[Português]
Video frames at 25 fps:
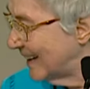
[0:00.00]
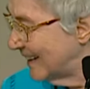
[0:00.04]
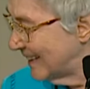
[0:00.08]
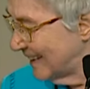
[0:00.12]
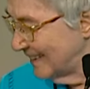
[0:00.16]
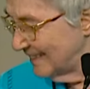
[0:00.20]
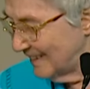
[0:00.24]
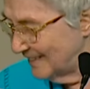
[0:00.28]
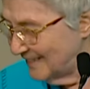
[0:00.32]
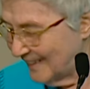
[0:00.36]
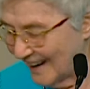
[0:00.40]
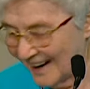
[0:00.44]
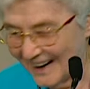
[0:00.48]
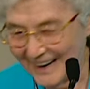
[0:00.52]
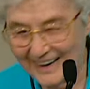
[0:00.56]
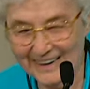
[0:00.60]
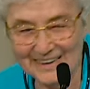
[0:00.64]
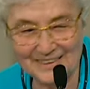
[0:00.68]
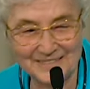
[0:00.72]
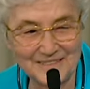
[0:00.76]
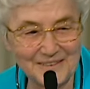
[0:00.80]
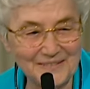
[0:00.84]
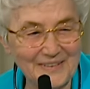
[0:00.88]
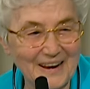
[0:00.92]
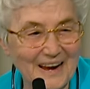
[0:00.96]
Eu devo
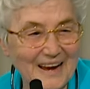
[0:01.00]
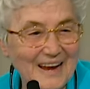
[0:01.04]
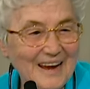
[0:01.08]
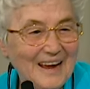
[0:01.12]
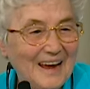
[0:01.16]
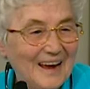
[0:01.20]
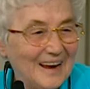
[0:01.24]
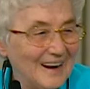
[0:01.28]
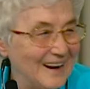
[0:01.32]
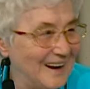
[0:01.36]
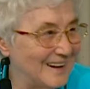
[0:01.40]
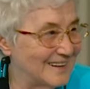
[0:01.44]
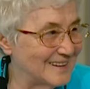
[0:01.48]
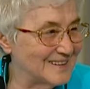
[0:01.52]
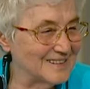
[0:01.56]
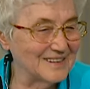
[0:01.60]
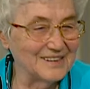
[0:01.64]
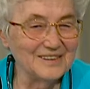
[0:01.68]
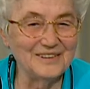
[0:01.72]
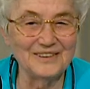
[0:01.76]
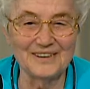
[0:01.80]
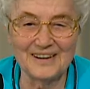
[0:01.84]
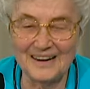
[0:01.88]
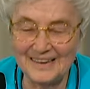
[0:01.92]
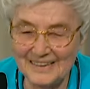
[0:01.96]
amar Clara assim como a
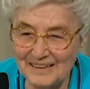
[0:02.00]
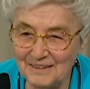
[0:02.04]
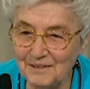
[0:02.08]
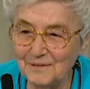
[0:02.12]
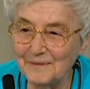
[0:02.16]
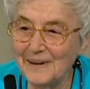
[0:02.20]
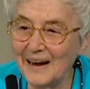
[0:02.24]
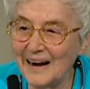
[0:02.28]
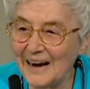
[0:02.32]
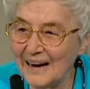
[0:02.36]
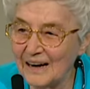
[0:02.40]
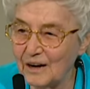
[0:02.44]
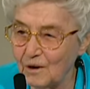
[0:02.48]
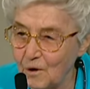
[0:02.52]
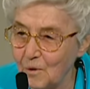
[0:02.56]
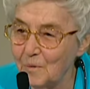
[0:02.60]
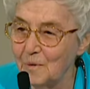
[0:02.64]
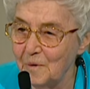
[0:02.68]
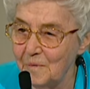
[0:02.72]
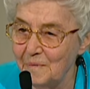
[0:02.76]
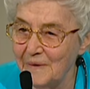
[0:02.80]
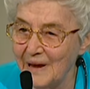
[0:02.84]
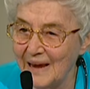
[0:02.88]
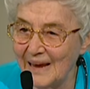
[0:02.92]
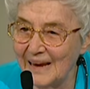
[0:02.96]
mim mesma, essa
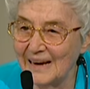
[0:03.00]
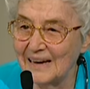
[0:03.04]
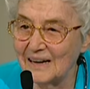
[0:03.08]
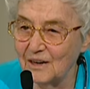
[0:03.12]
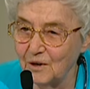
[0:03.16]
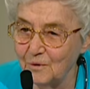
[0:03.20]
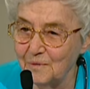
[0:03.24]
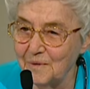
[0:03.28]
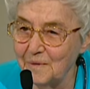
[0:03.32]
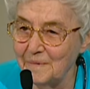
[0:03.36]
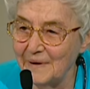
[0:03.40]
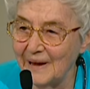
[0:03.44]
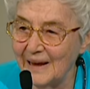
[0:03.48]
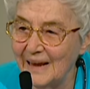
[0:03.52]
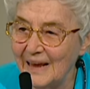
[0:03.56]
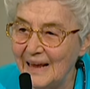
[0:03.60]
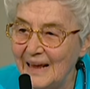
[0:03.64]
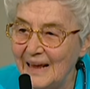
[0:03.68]
senhora também.